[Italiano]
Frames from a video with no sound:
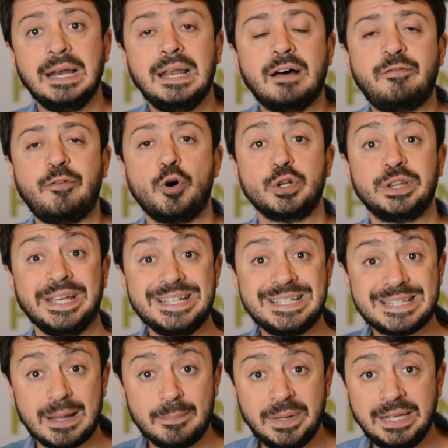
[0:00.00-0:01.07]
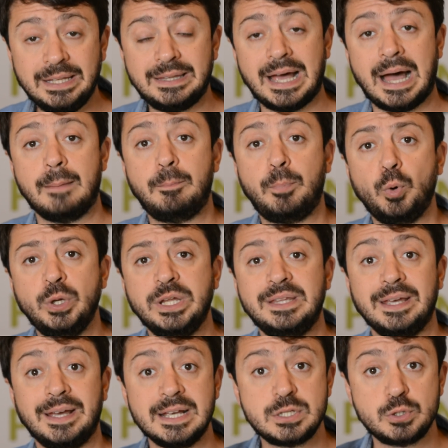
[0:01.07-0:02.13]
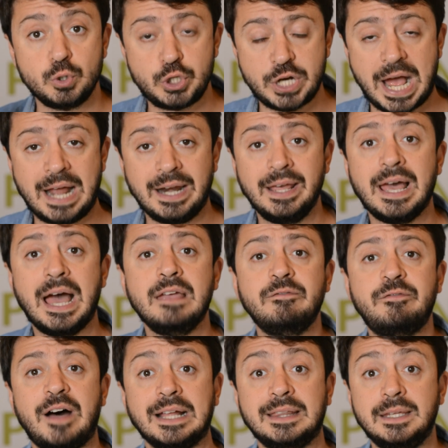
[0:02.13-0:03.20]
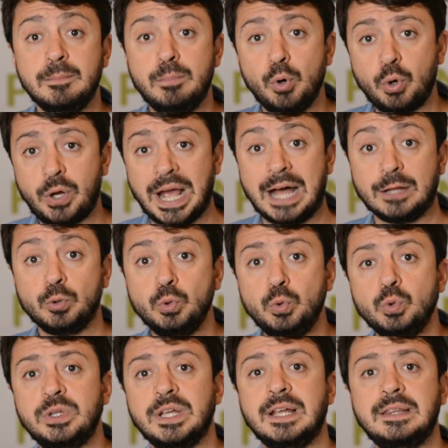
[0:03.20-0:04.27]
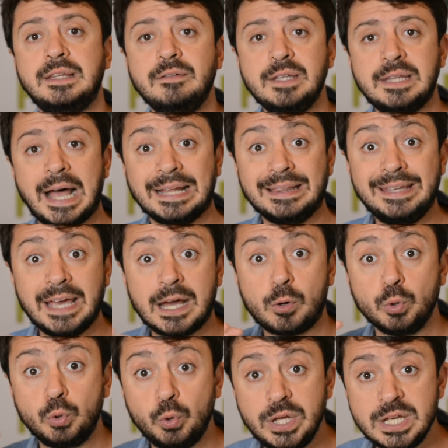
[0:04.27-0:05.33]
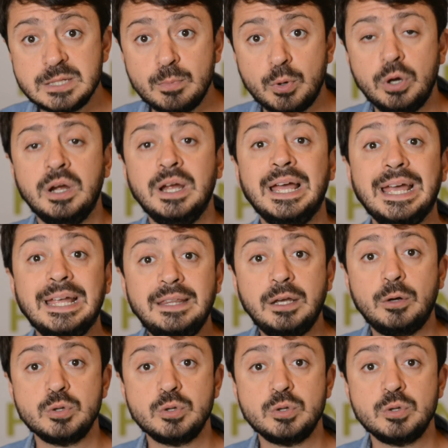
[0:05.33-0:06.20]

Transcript: La forte instabilità politica e sociale ha infatti bloccato tutte le attività di ecoturismo e di